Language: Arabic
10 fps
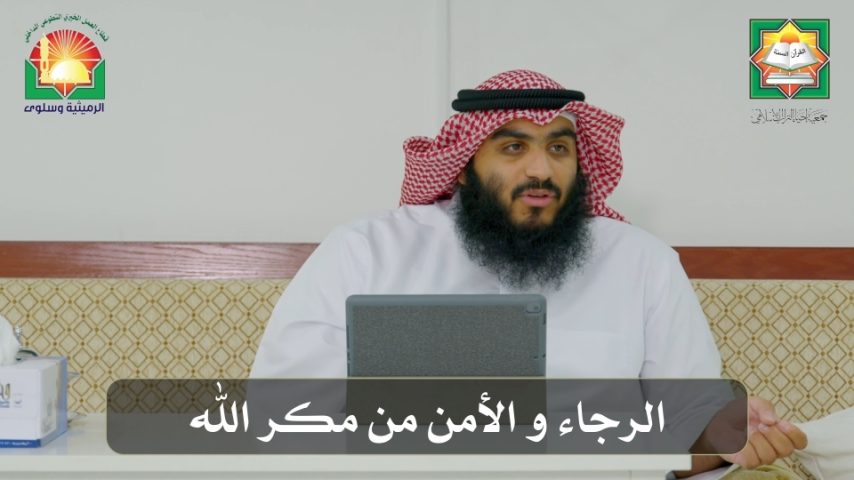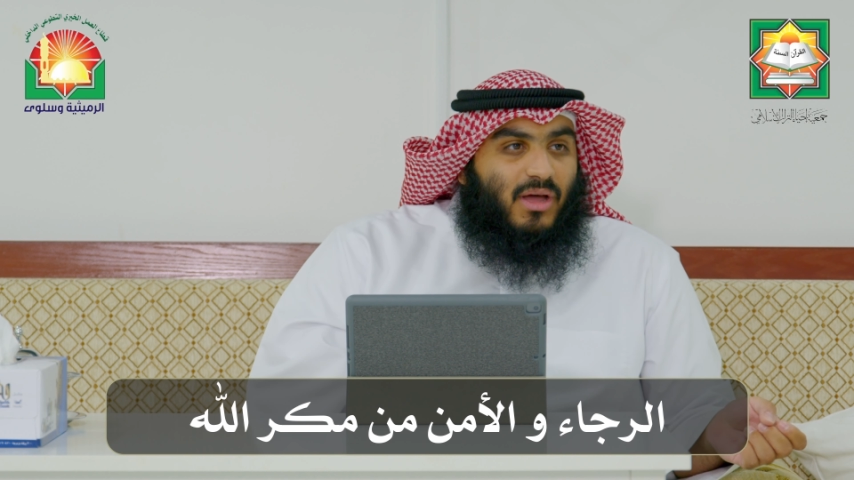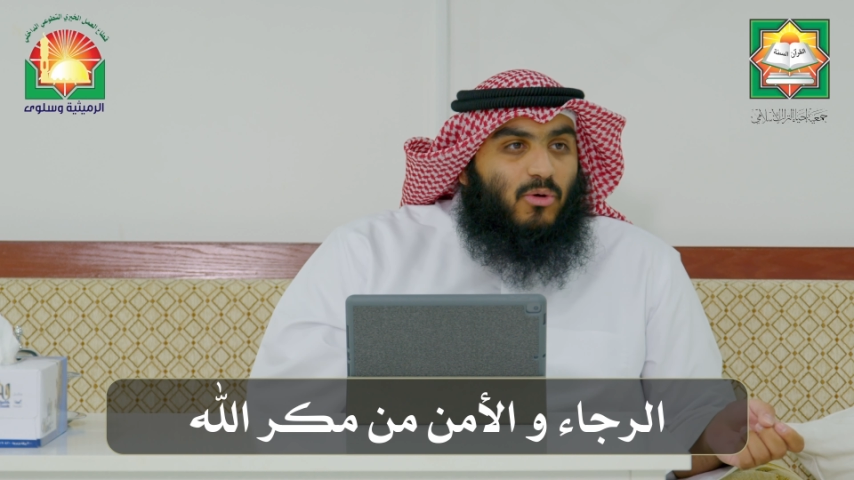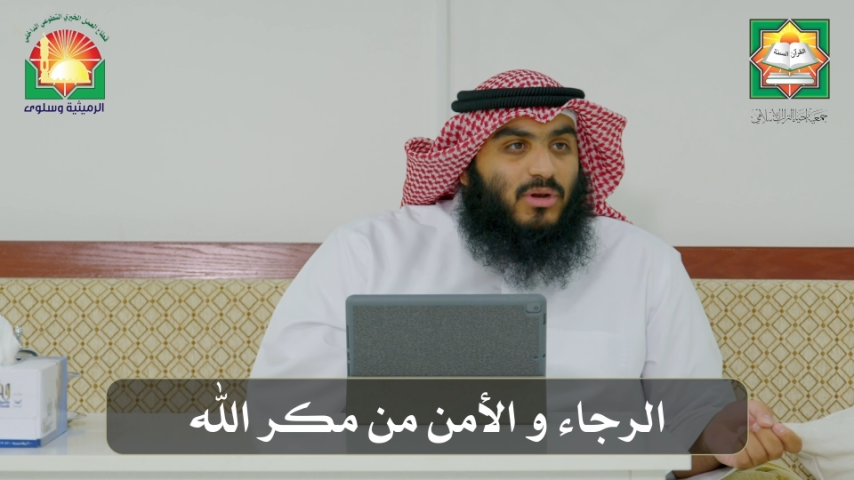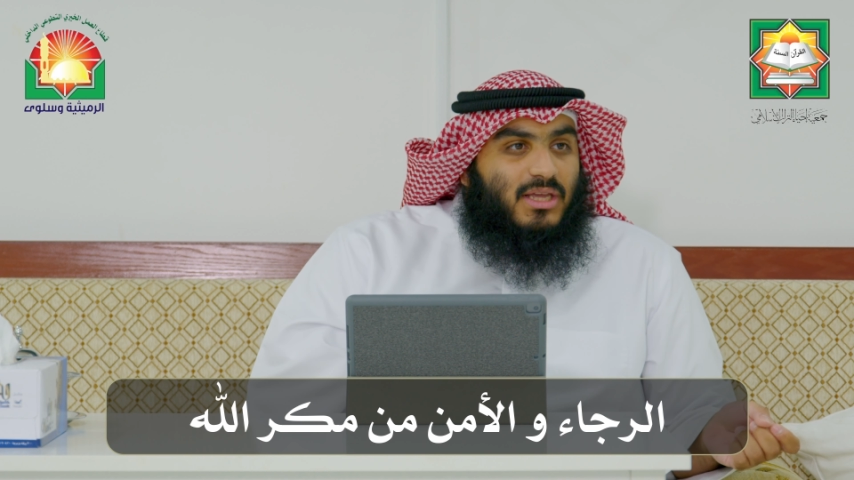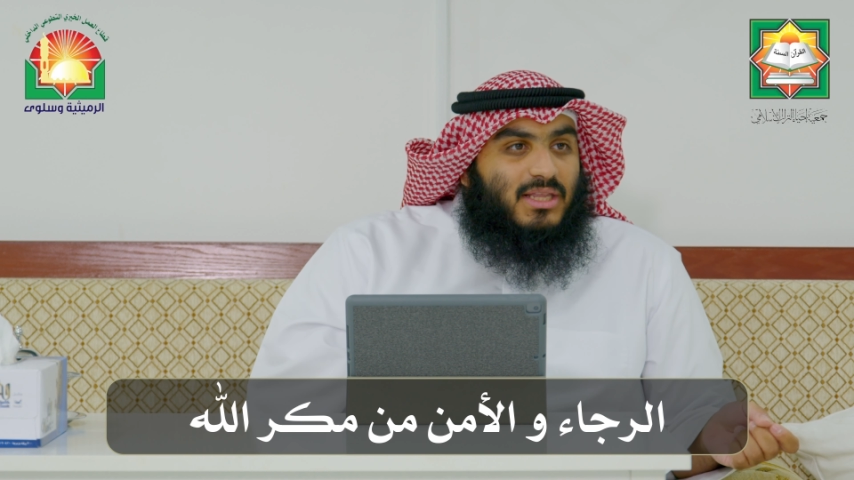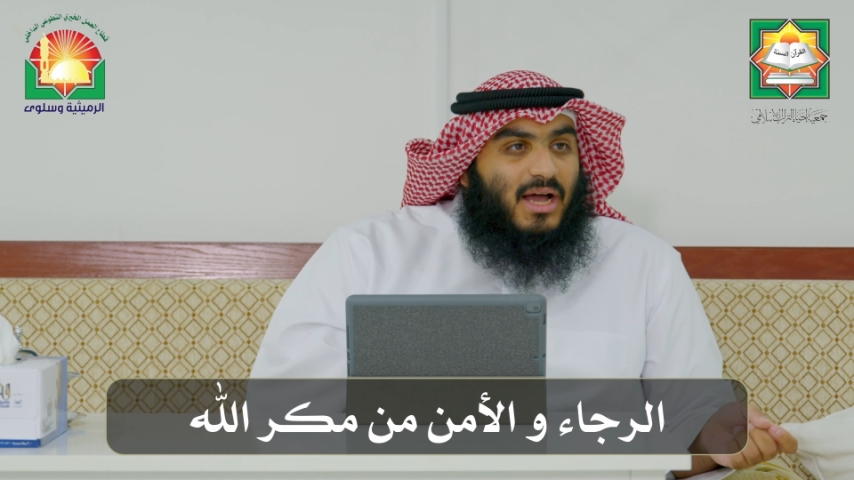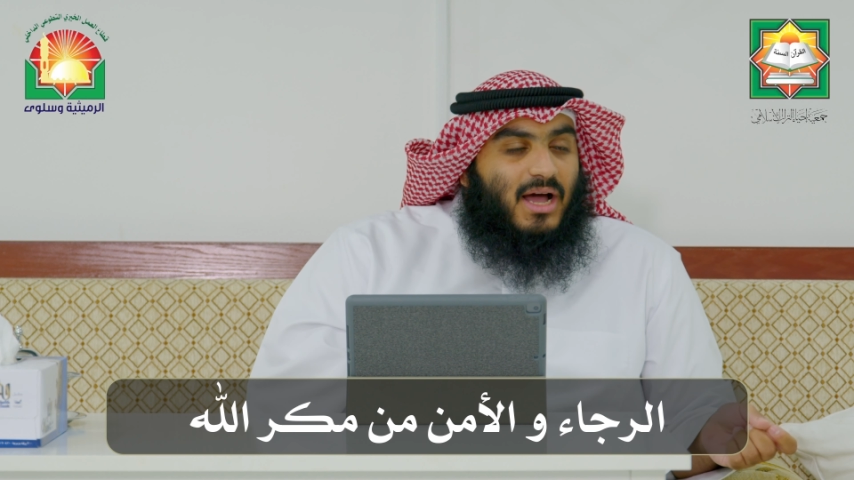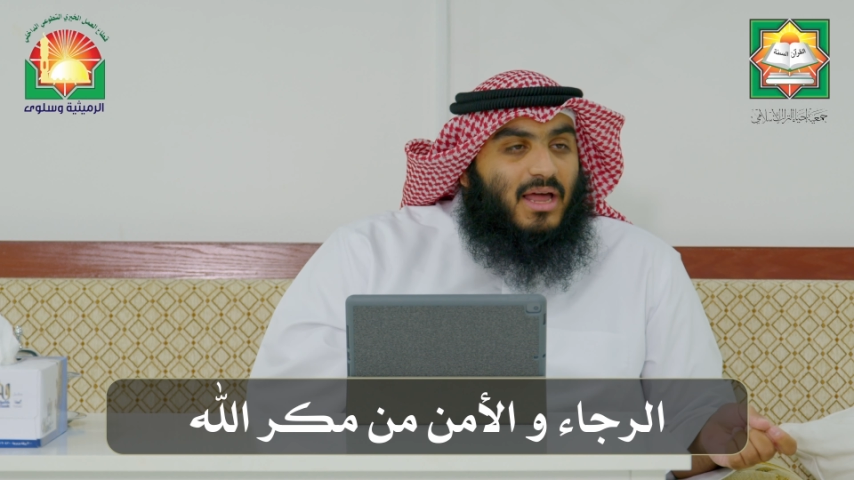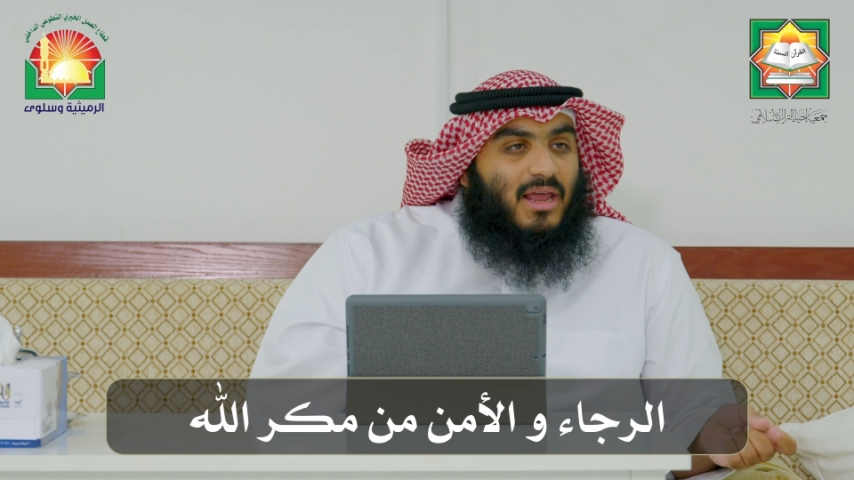في قوله
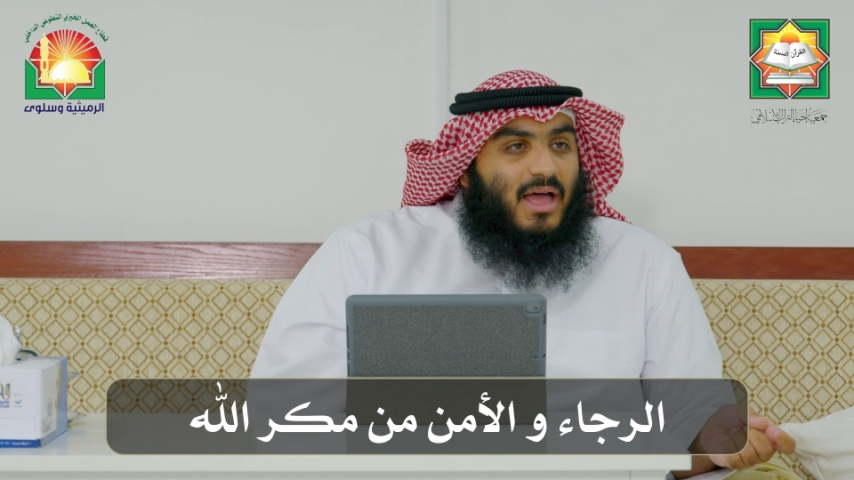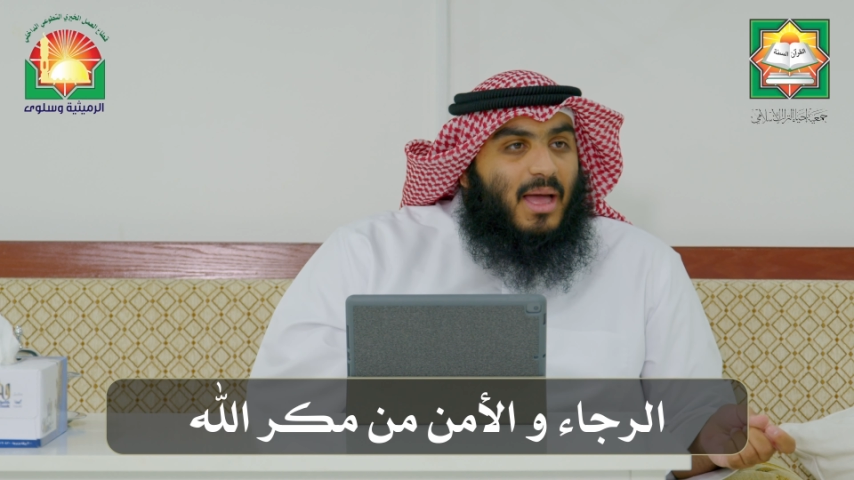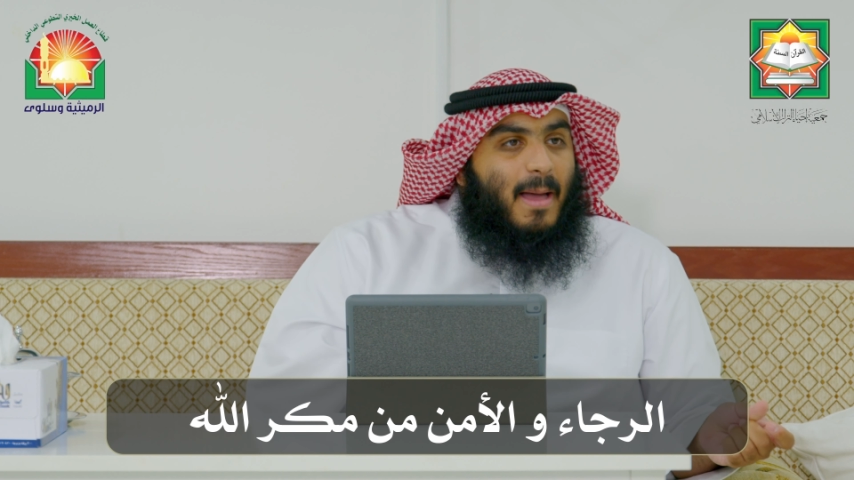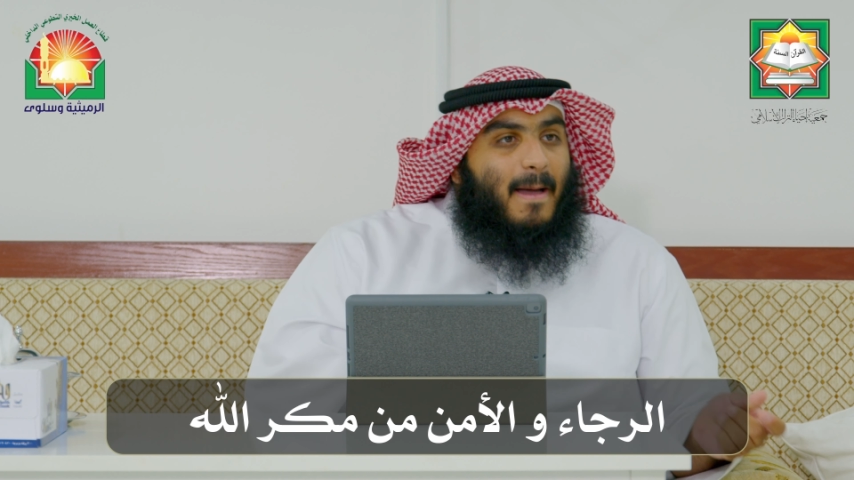تعالى